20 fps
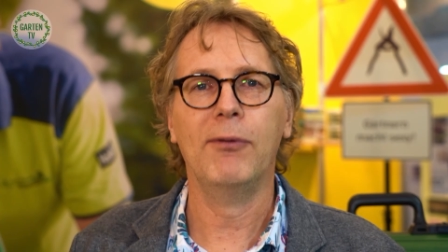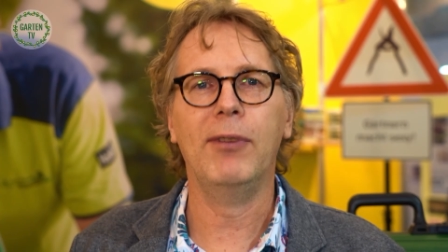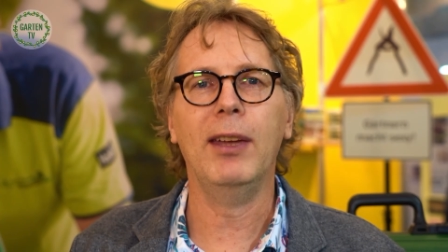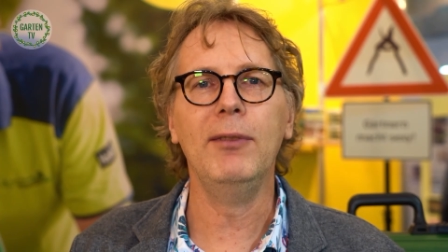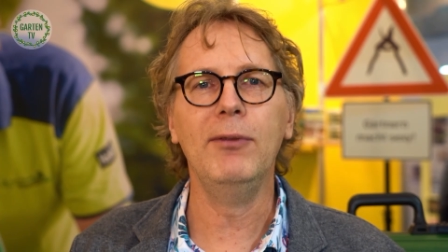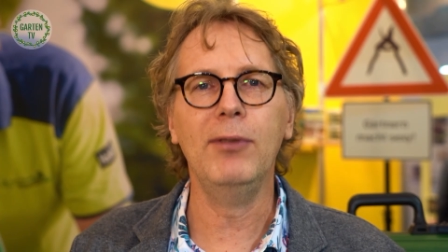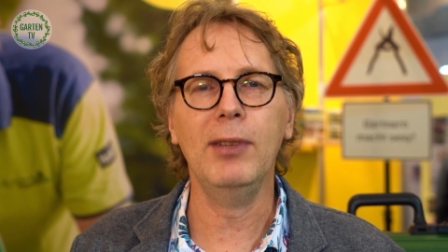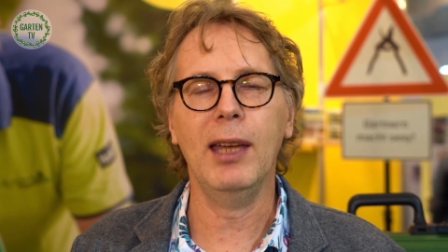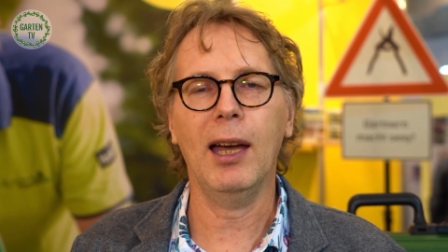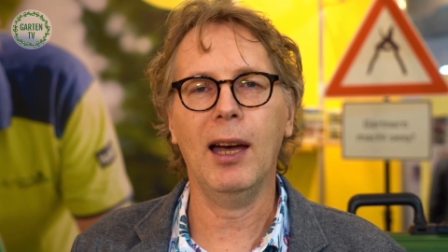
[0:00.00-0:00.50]

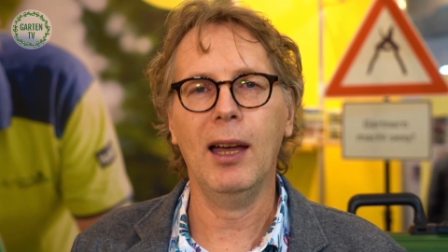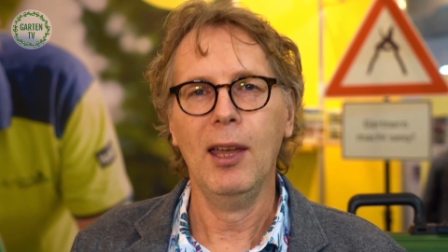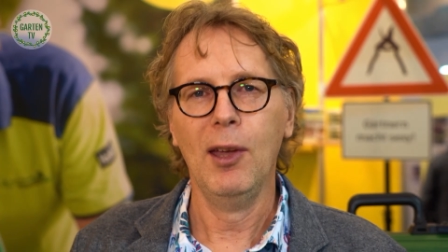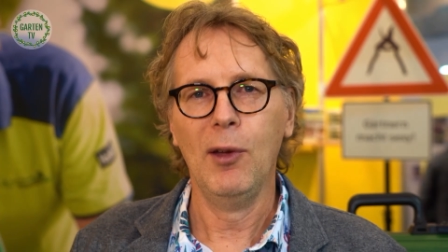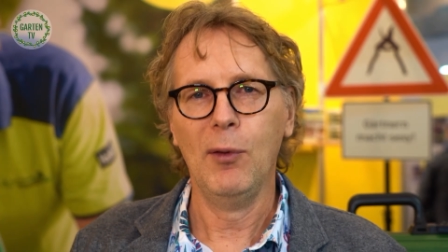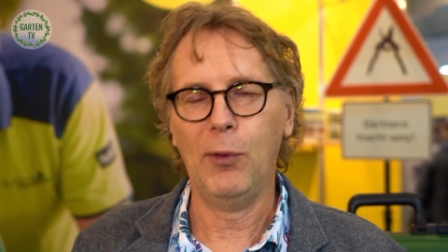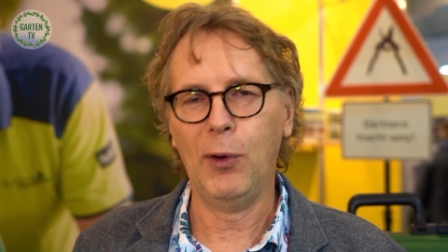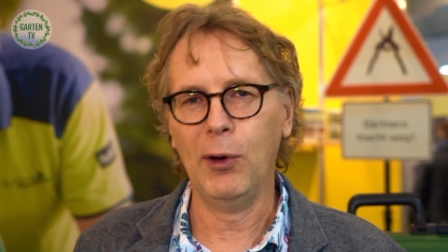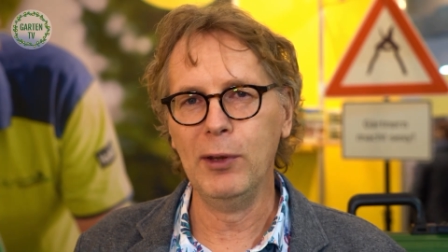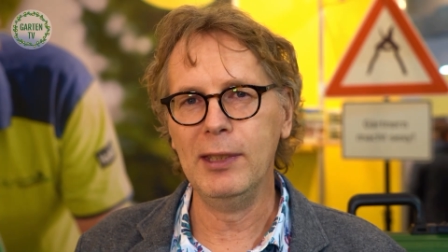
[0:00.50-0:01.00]
wenn wir
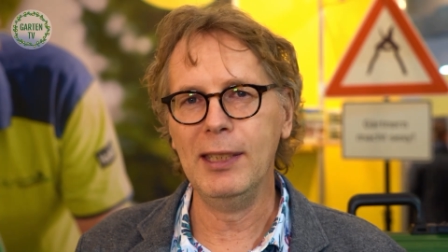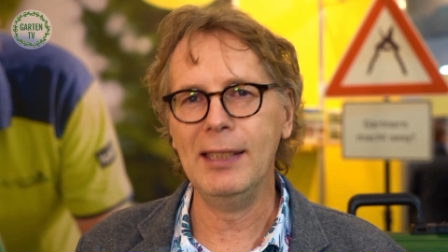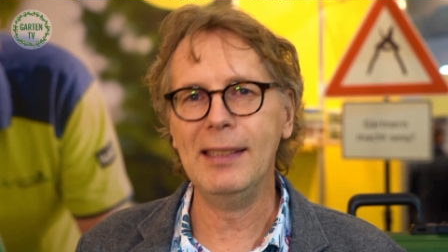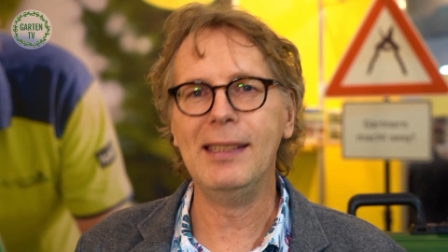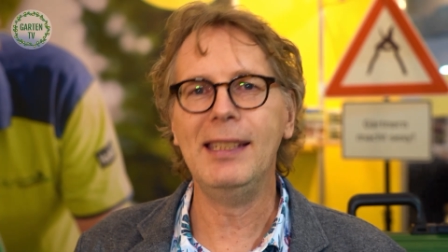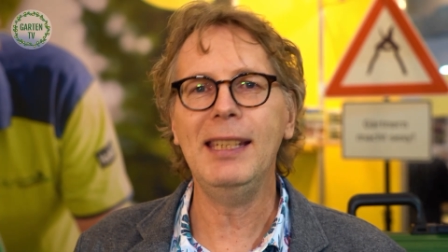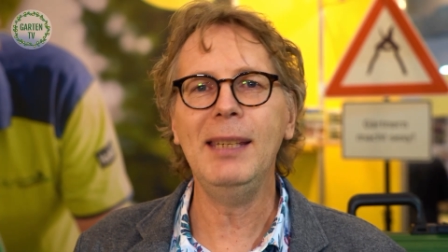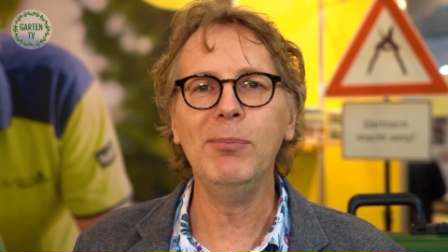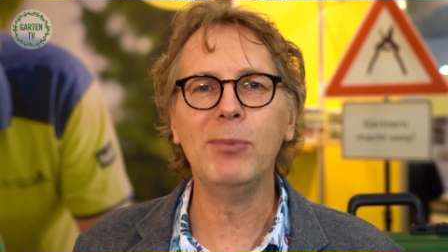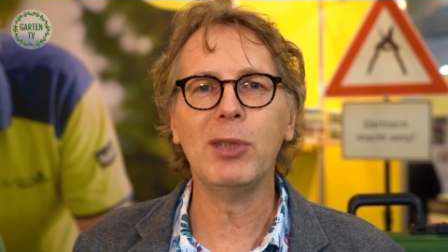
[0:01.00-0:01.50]
von
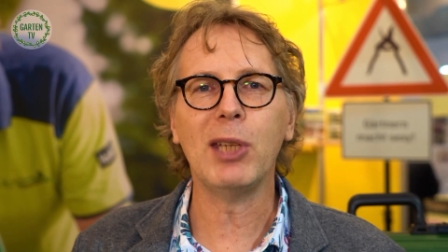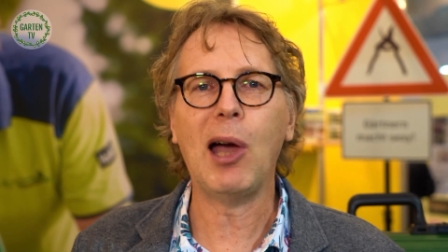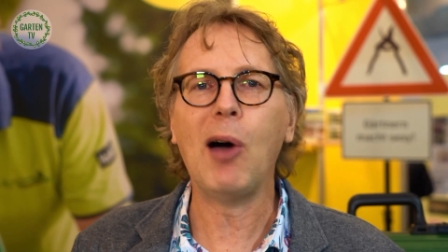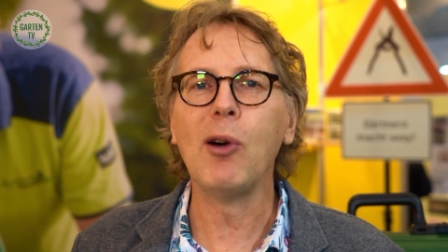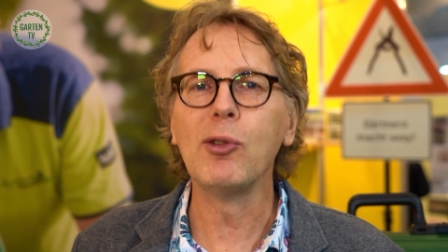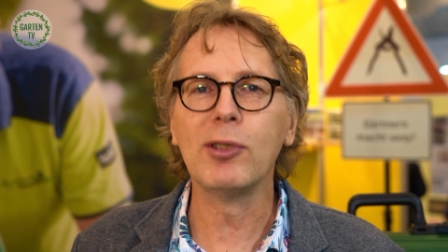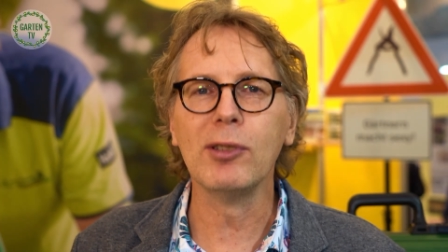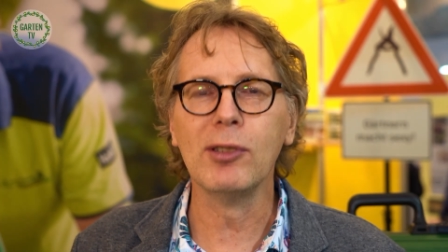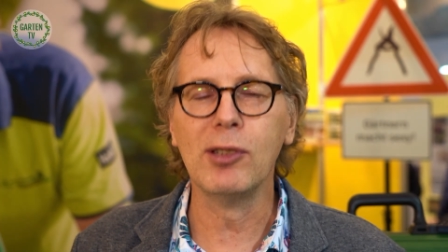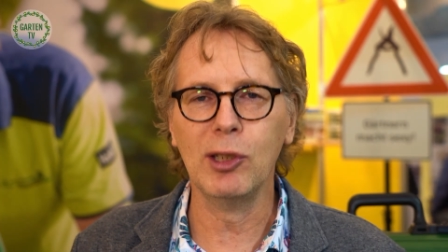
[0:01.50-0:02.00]
den
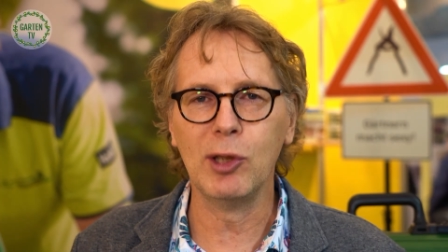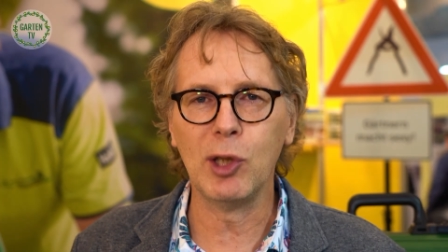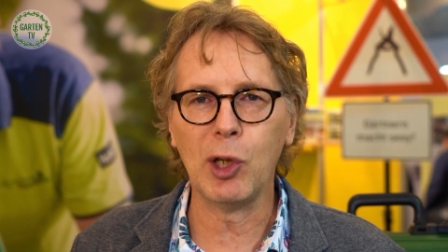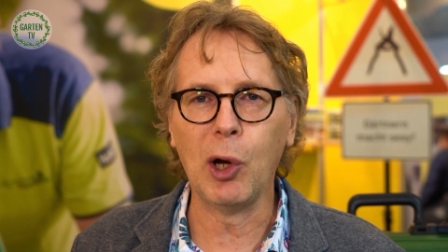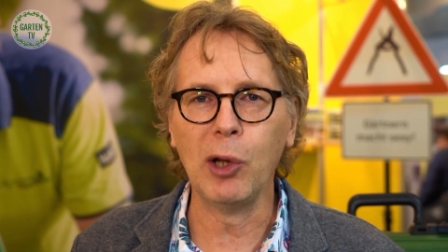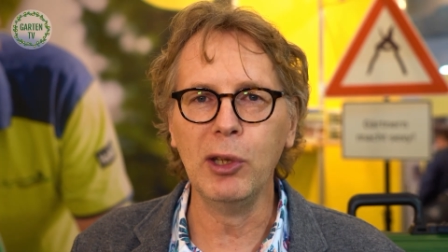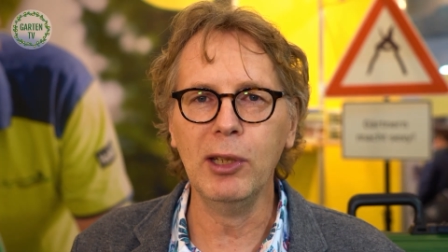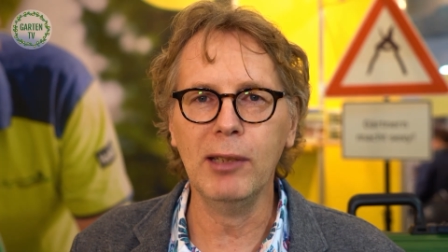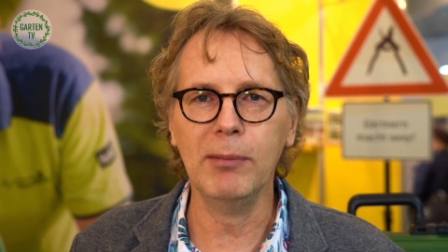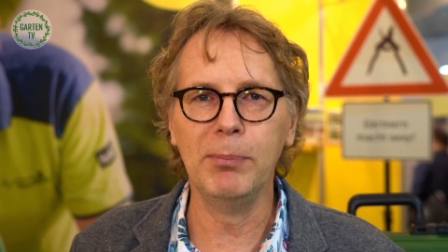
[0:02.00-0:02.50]
7000
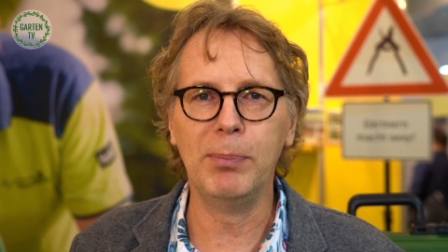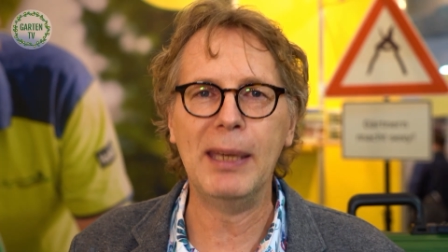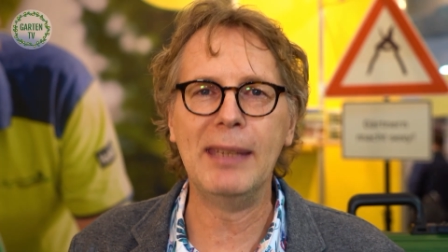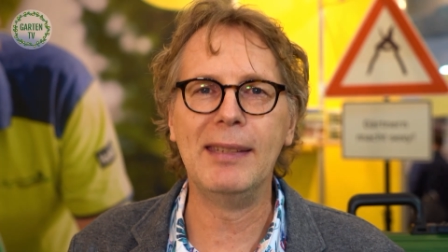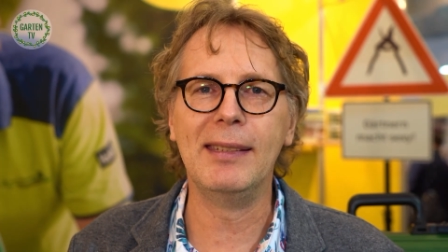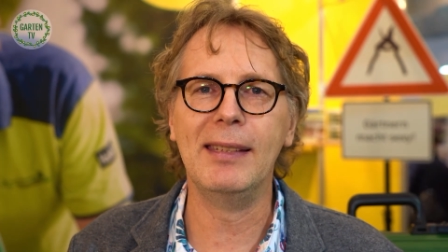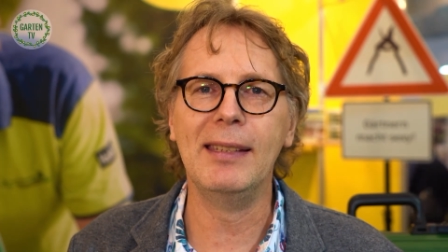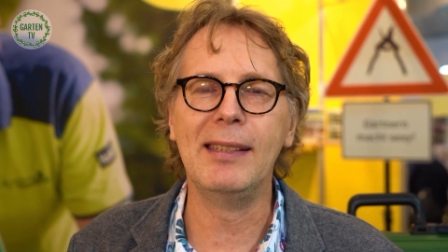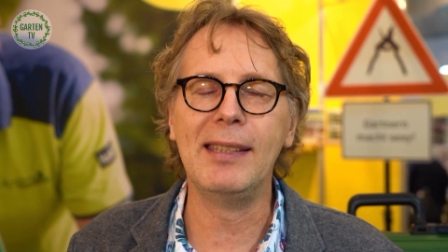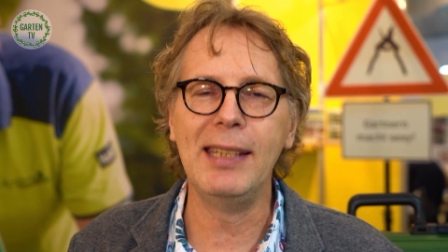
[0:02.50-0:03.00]
Tonnen
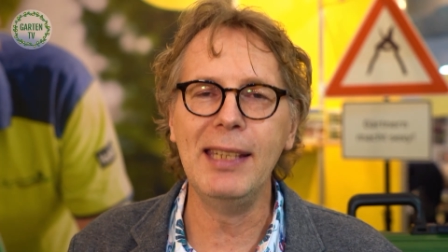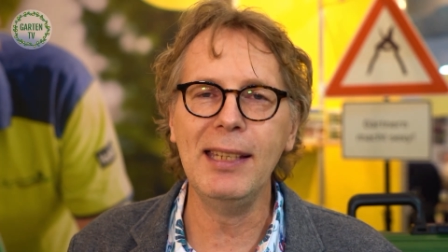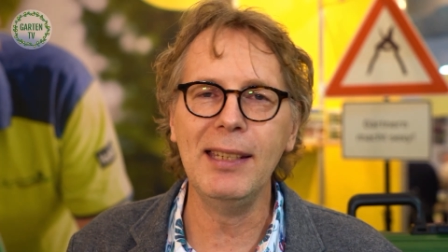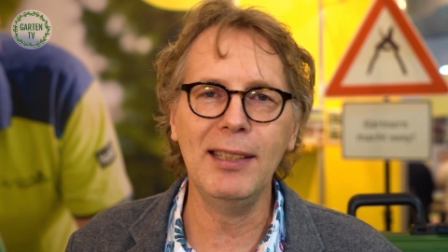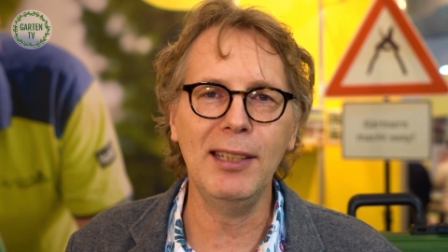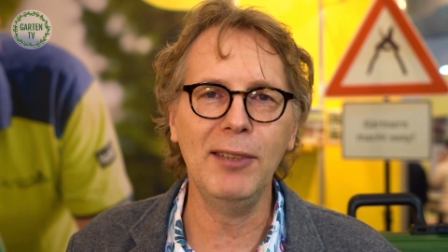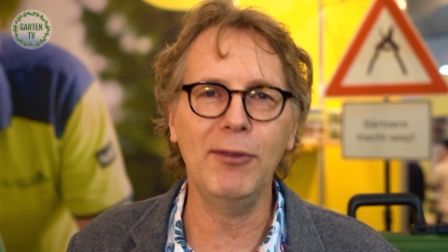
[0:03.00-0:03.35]
Pestizide,